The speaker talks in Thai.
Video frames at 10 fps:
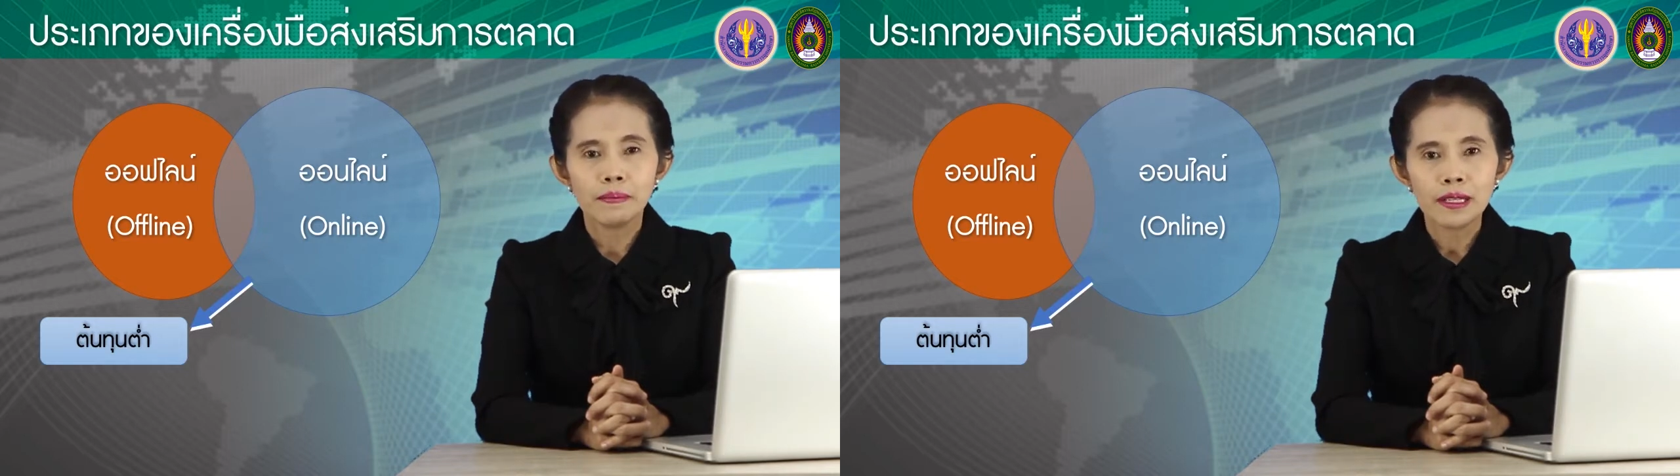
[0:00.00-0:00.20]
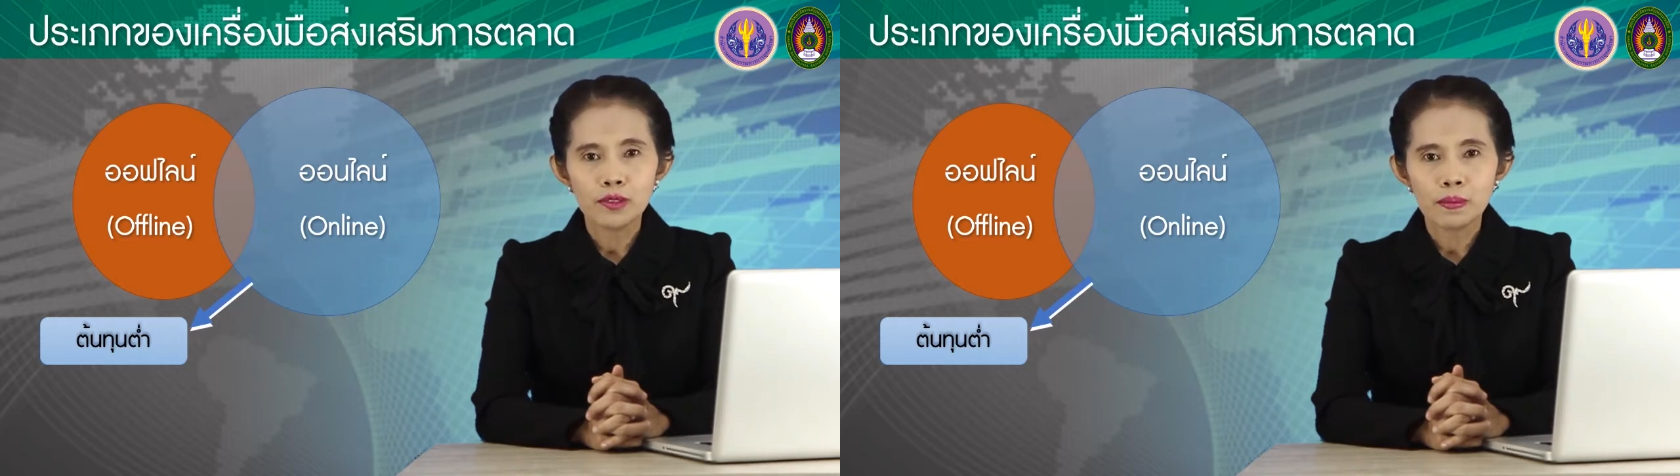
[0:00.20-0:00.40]

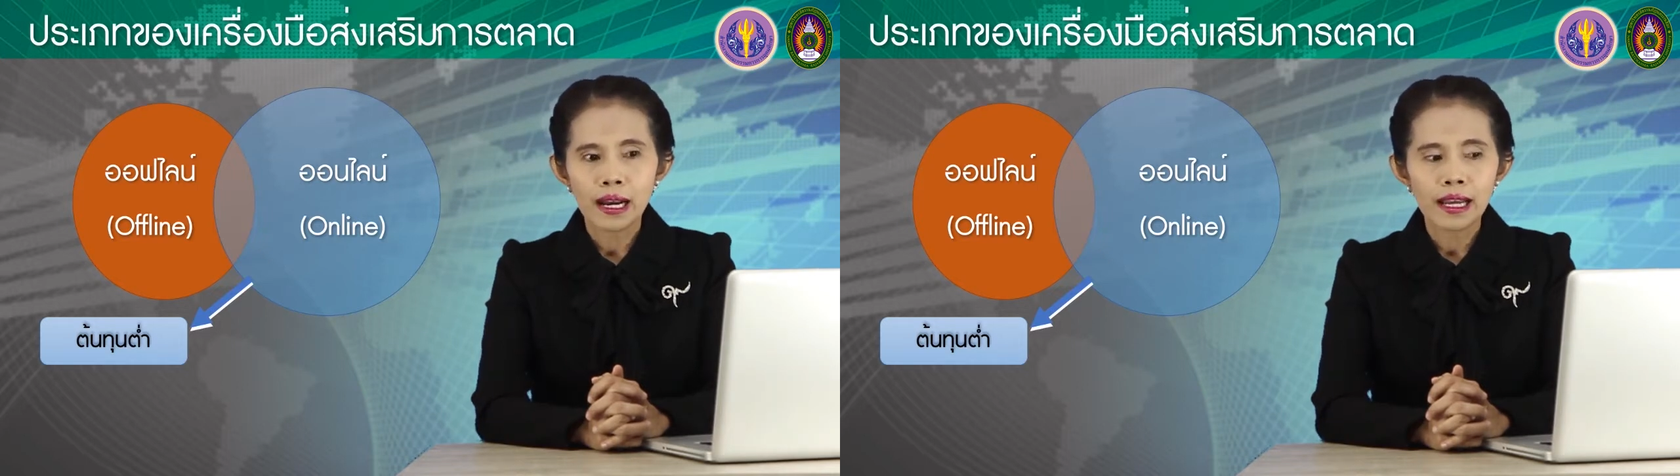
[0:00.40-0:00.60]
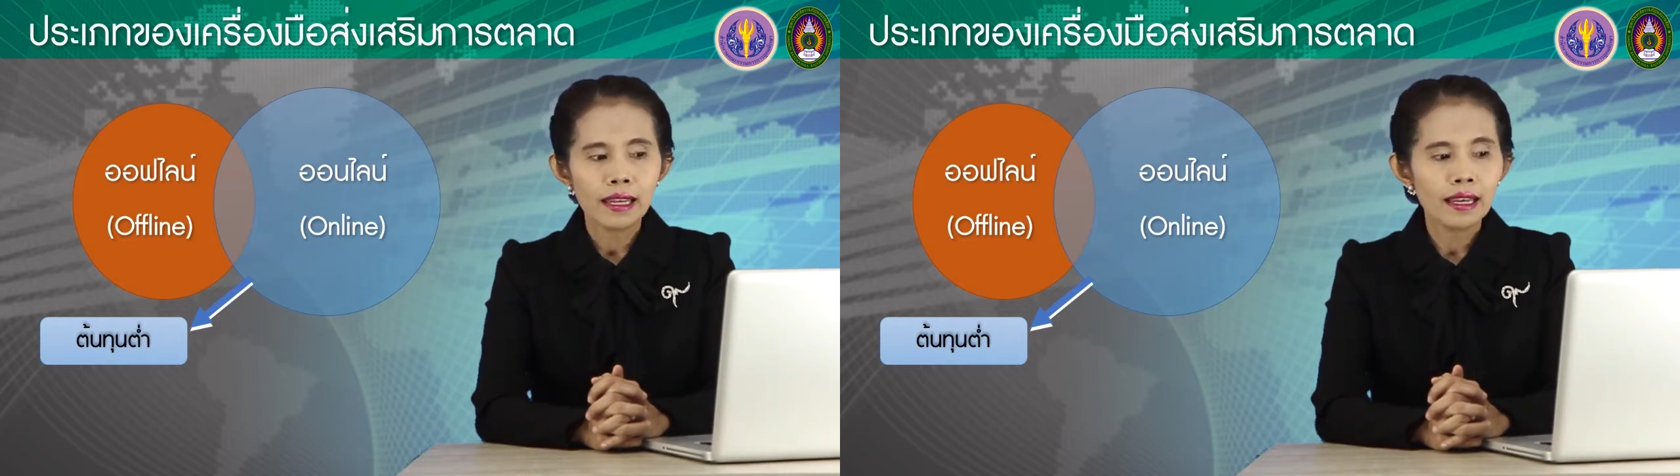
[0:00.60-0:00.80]
ปัจจุ
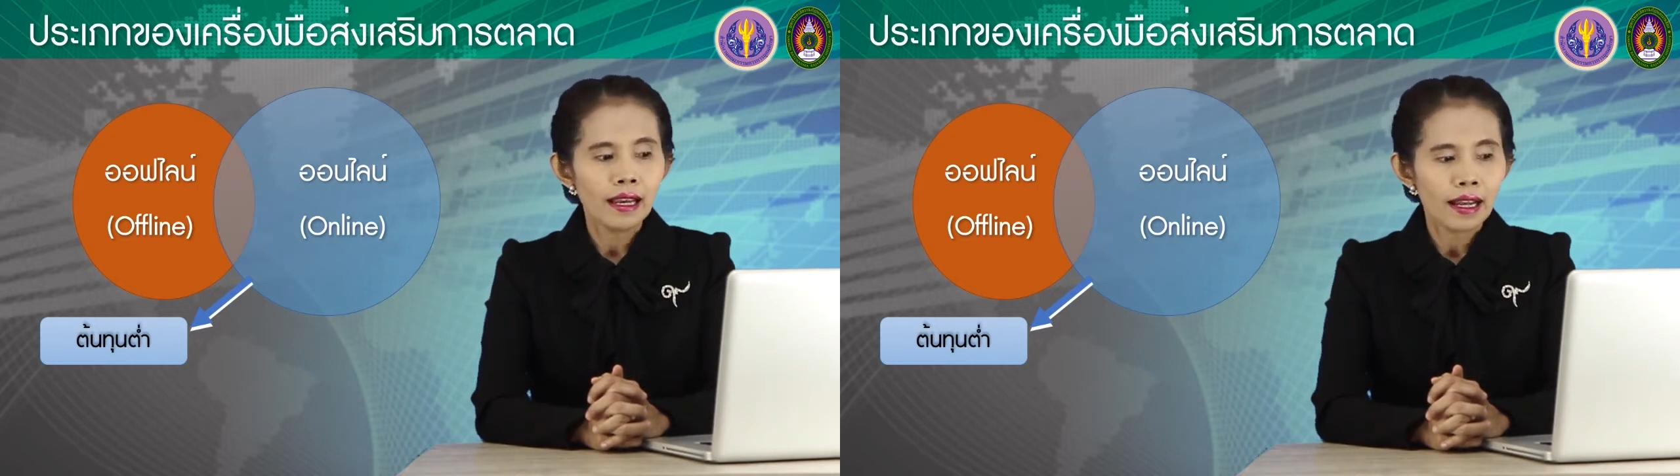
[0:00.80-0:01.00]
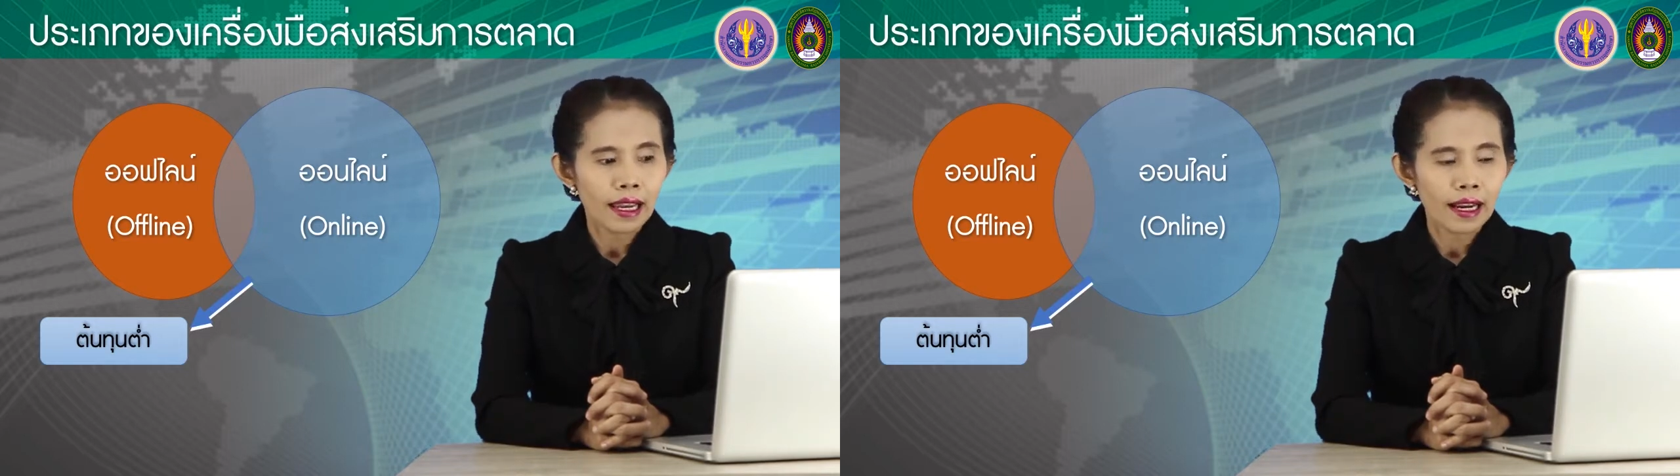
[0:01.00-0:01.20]
บัน
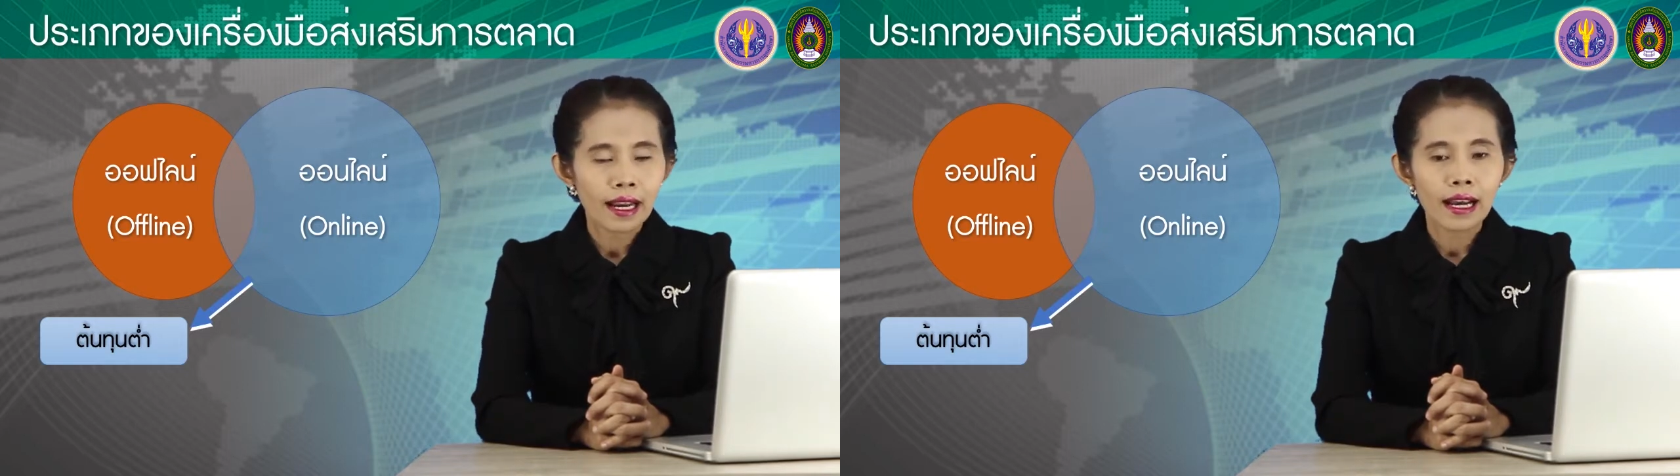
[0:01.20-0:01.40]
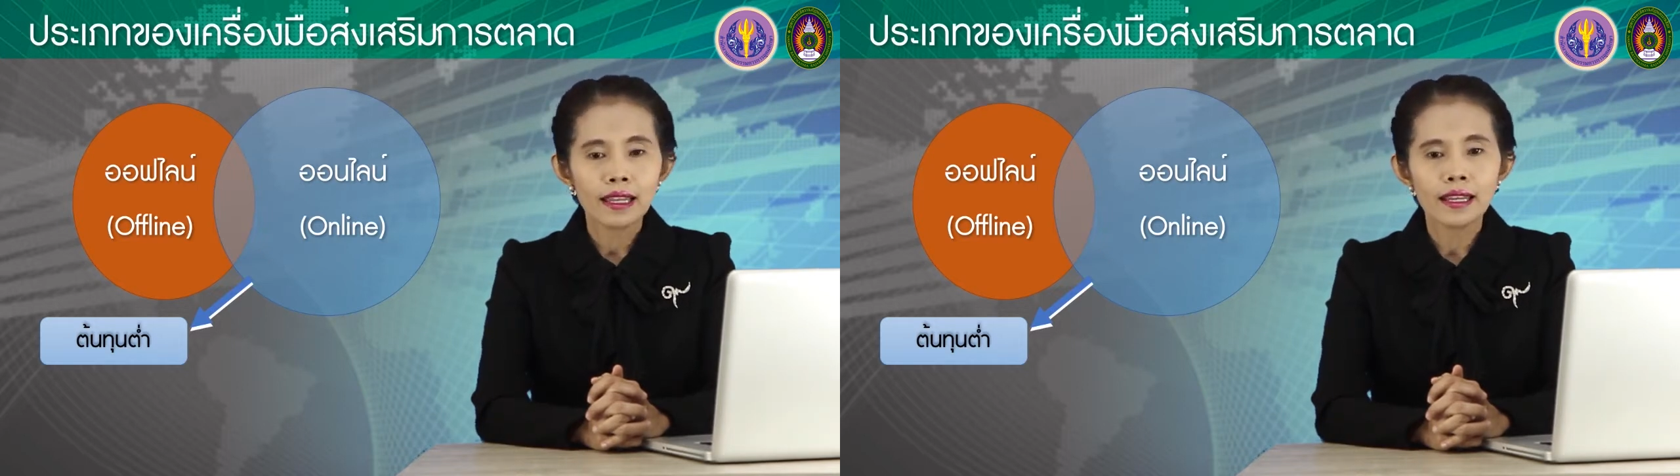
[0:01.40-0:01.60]
รา
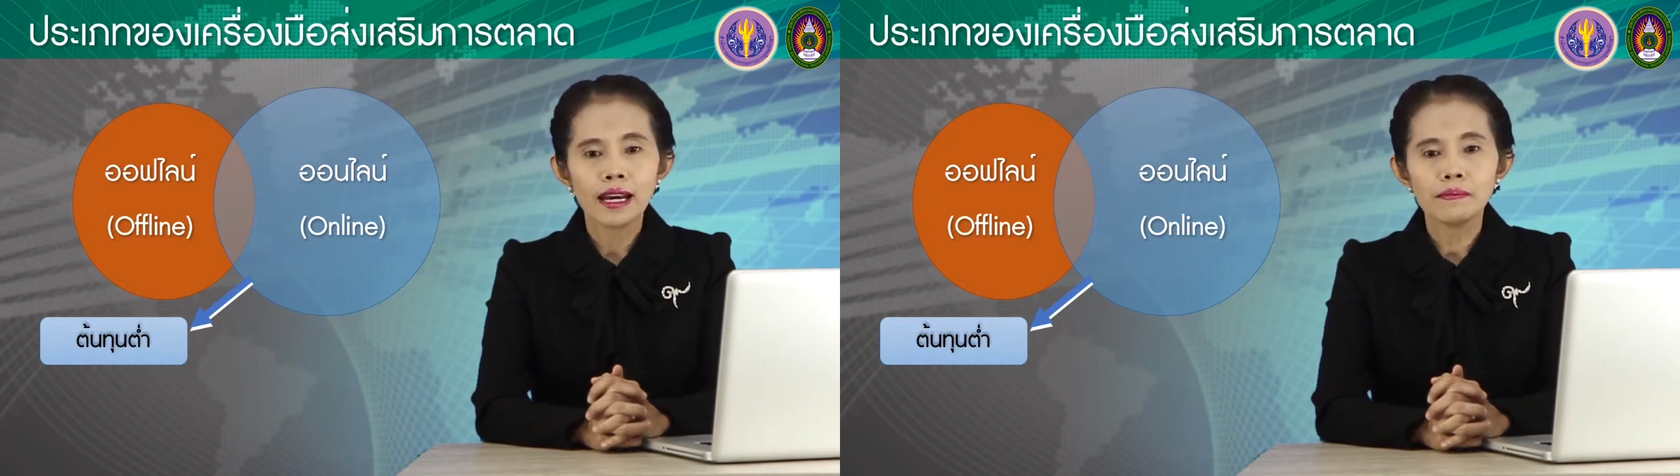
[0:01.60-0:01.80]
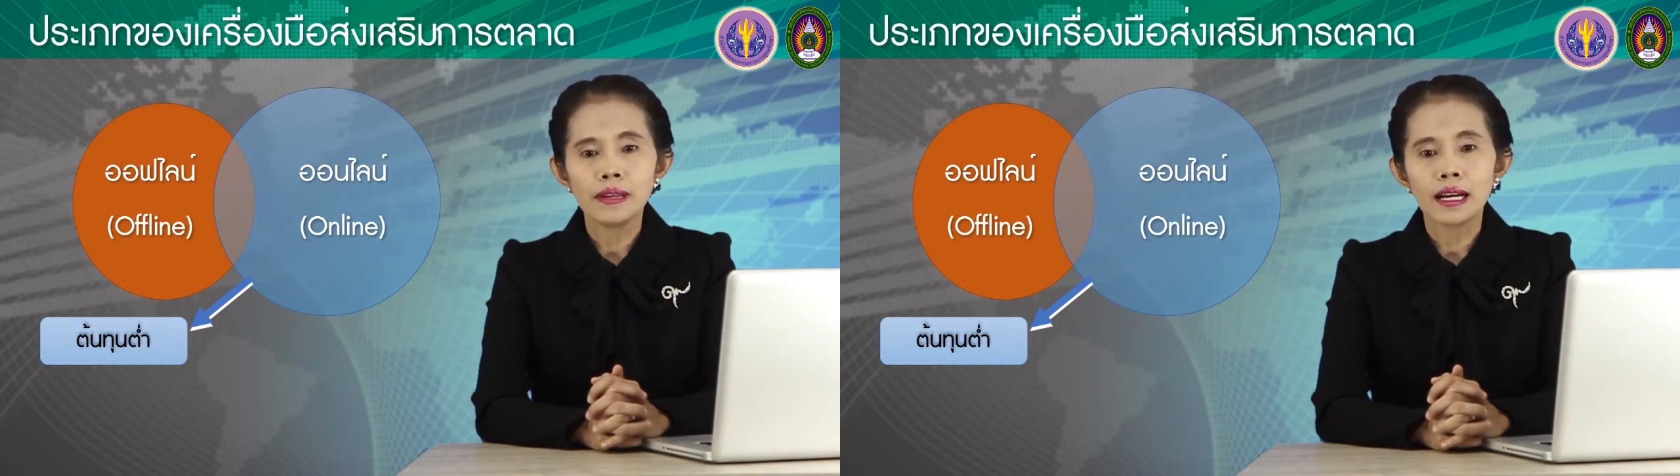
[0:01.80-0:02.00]
คาระ
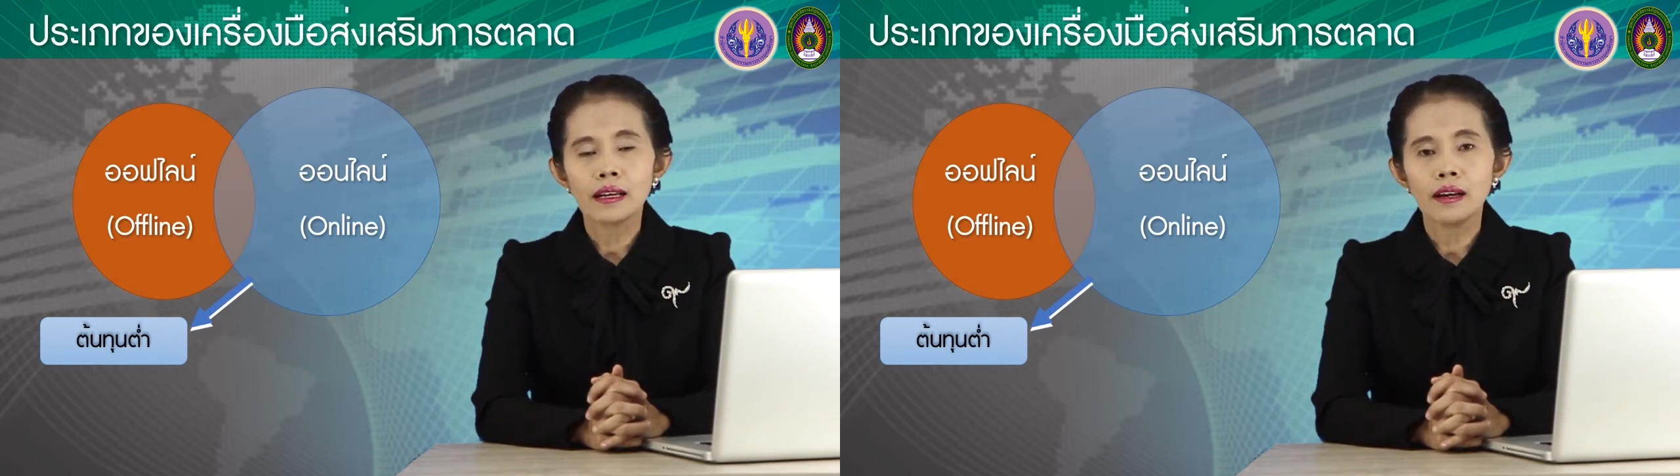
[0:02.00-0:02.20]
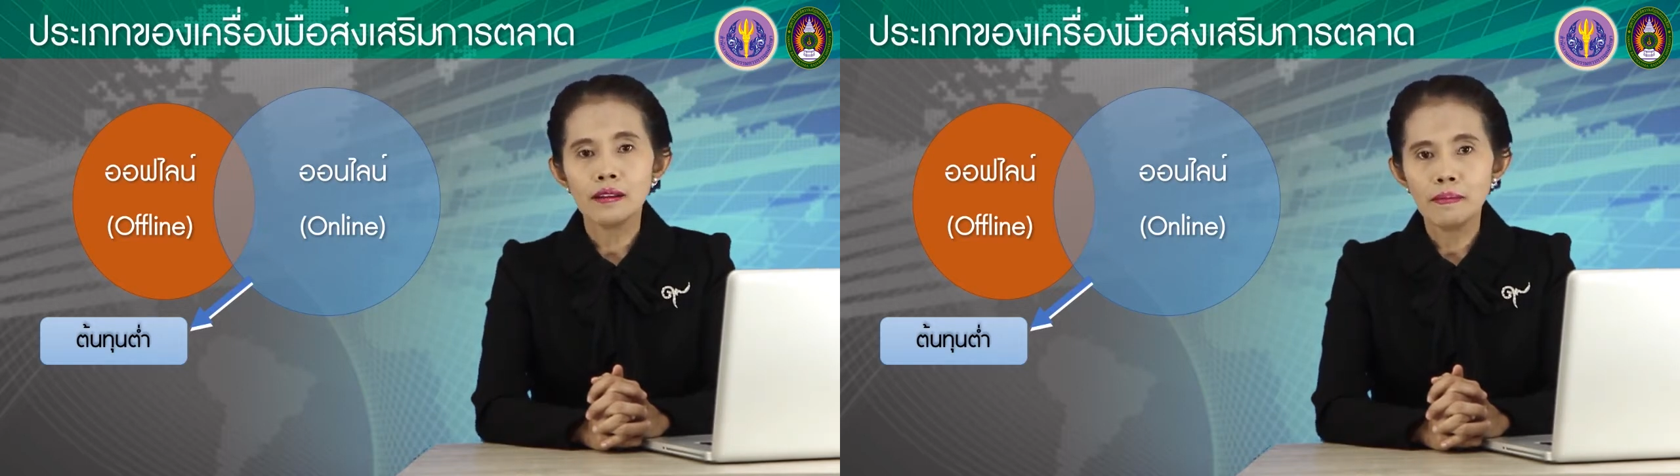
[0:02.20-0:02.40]
ดับหลัก
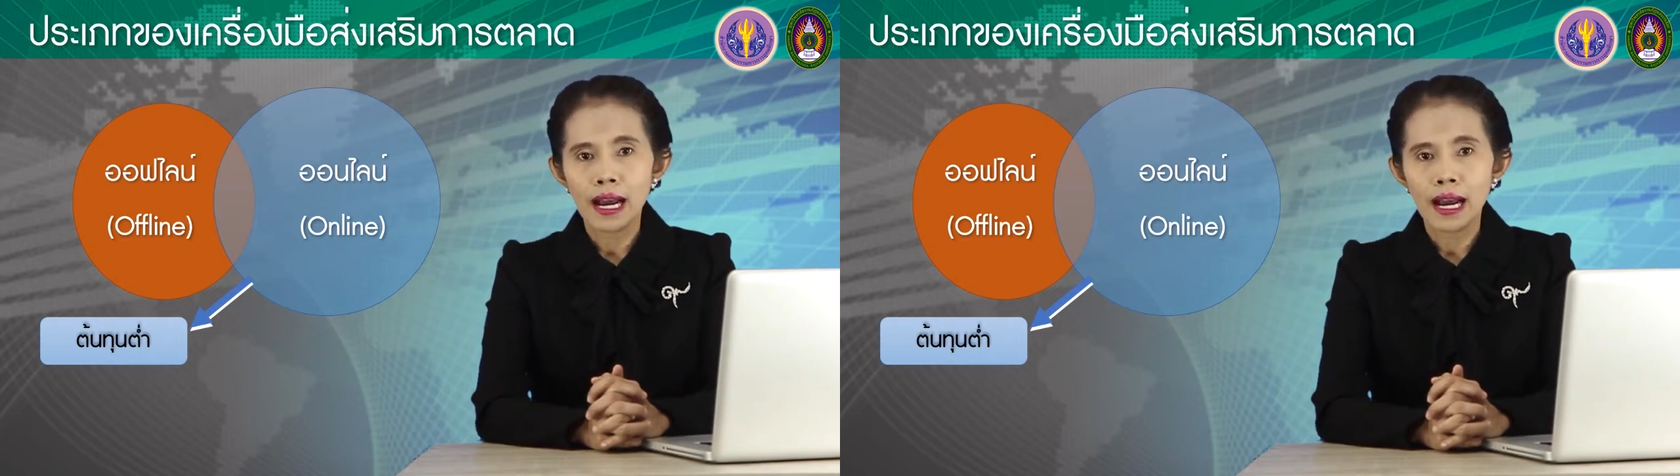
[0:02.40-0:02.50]
ร้อย